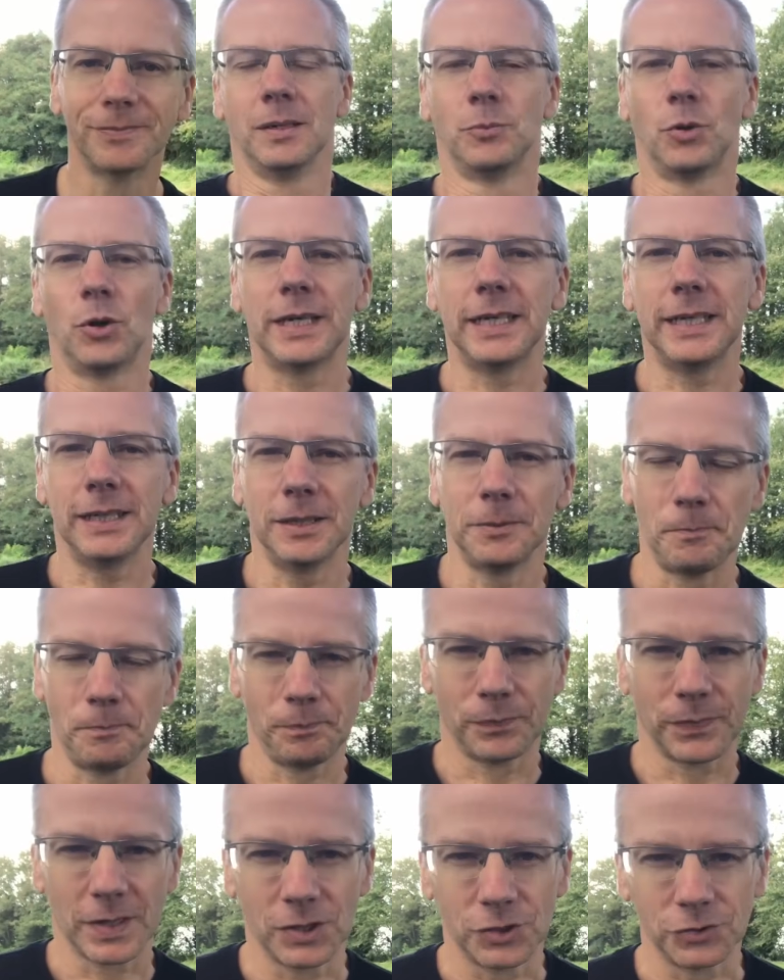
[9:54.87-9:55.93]
Bon allez,
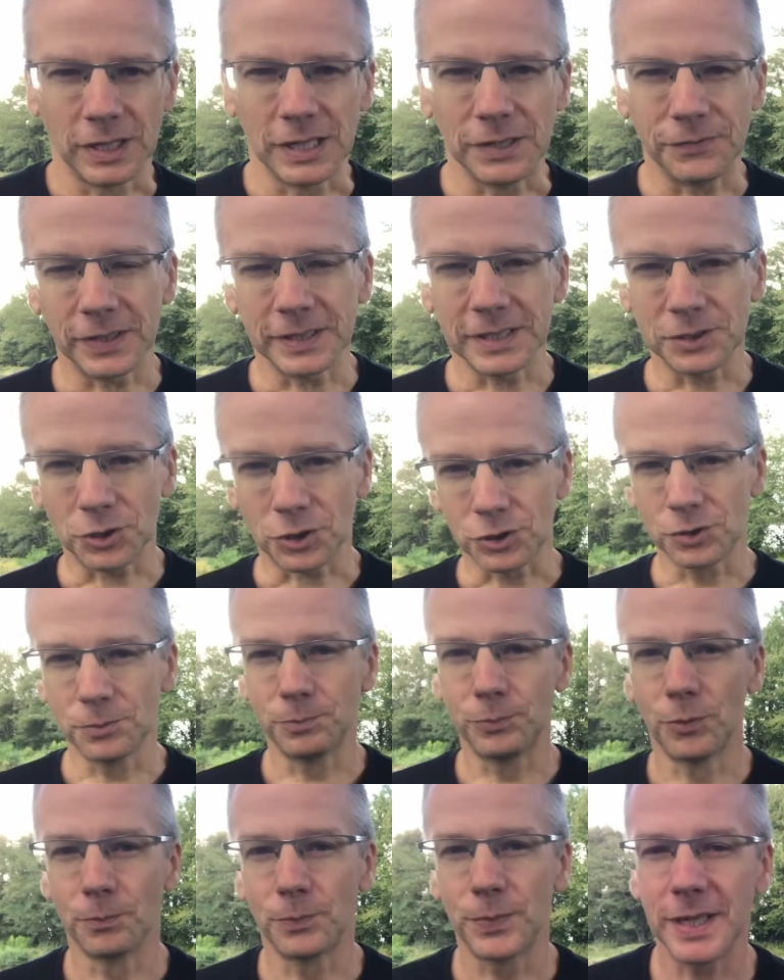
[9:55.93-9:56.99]
je vais aller faire des heures
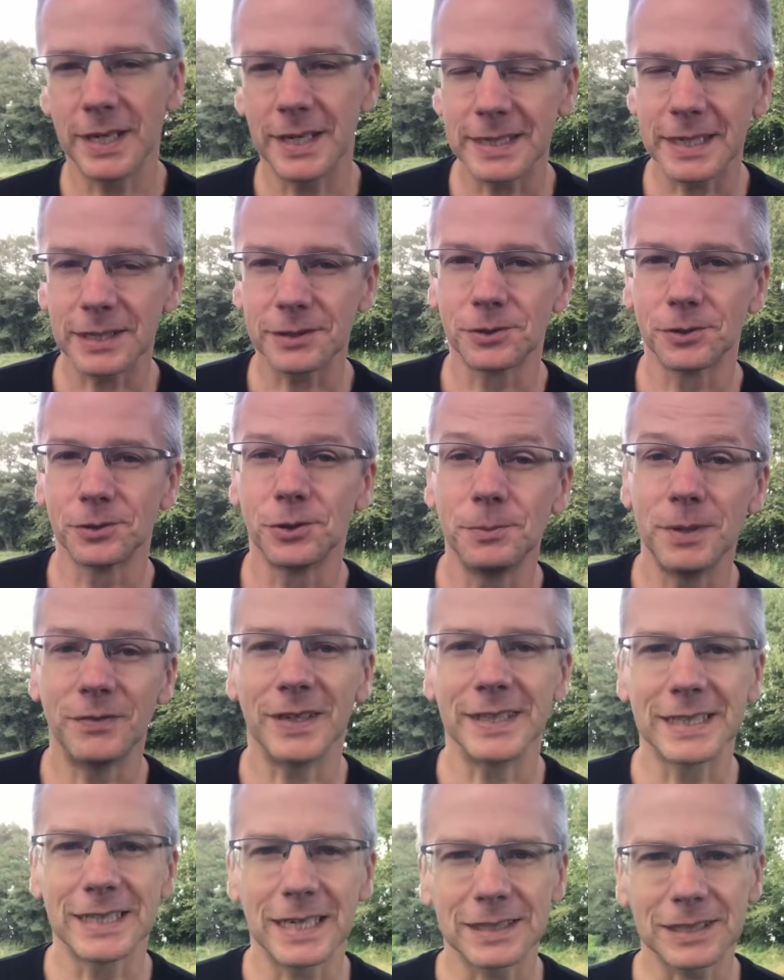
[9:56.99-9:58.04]
sup pour me payer la carte
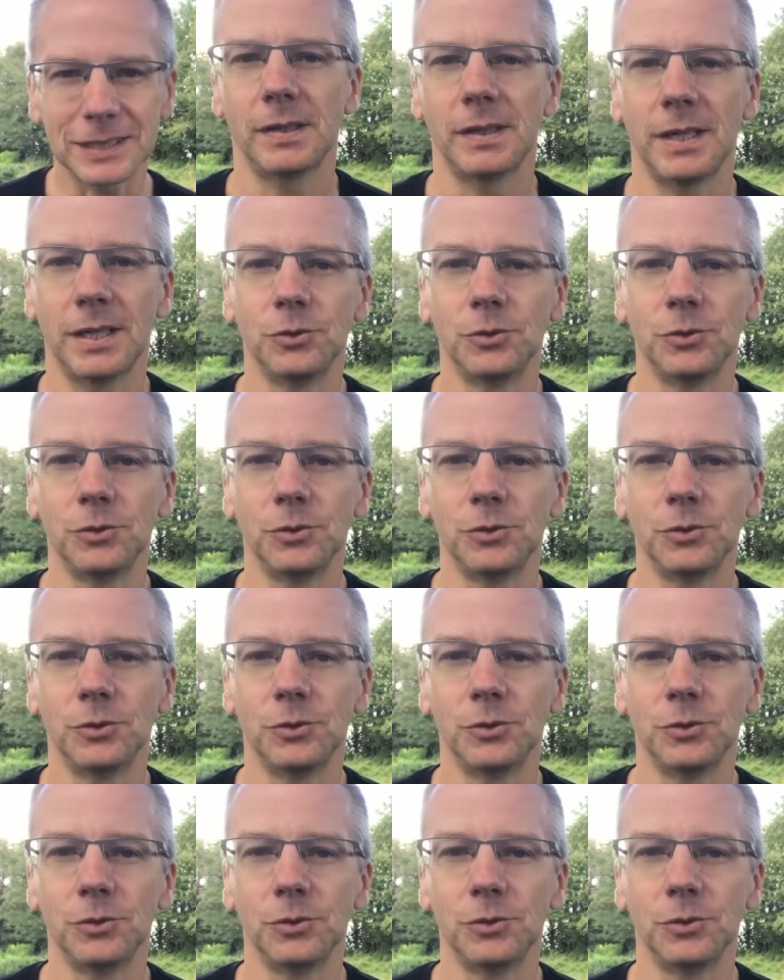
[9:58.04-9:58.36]
2024.